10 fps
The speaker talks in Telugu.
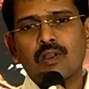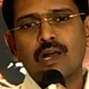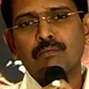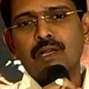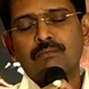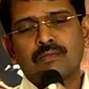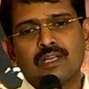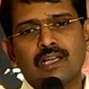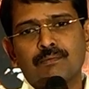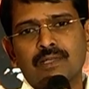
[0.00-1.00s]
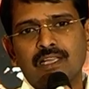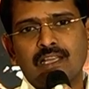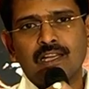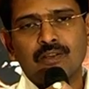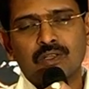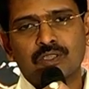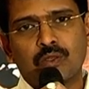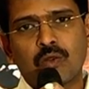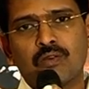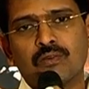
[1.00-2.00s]
గమ్ గమ్ గణపతి అనే ఒక
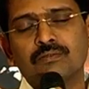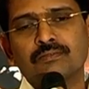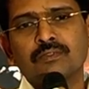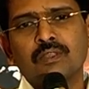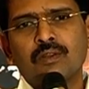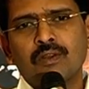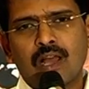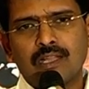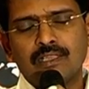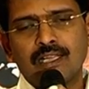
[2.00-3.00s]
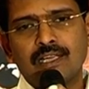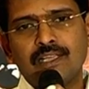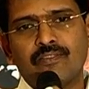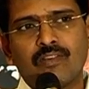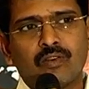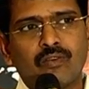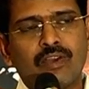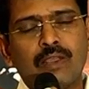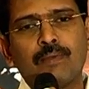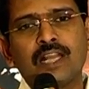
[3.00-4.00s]
శ్లోకం అందరినీ ఒక
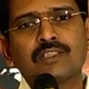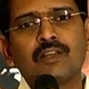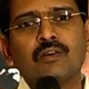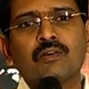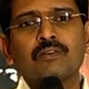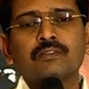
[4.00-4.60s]
వైబ్రేషన్లో